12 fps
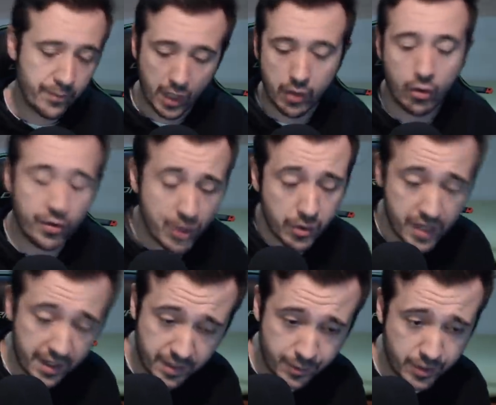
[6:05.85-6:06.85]
Luego cinco
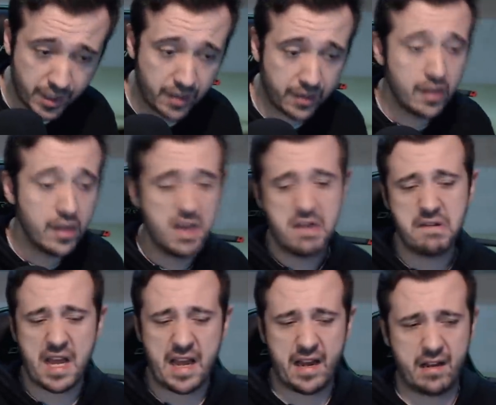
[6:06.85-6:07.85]
días después te dice,
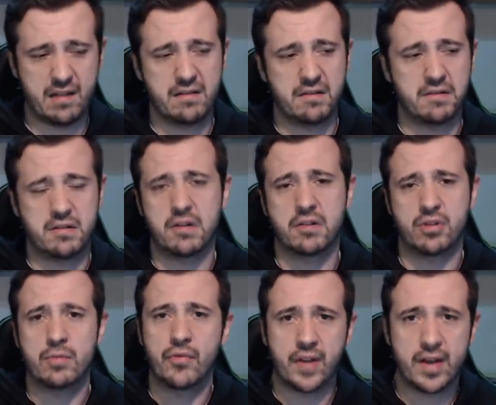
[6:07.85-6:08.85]
nah, yo
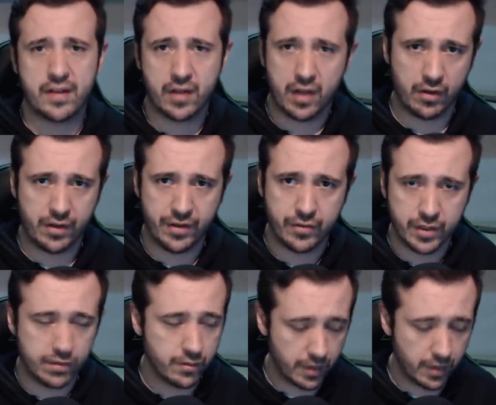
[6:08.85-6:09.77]
estoy muy feliz ahora haciendo esto.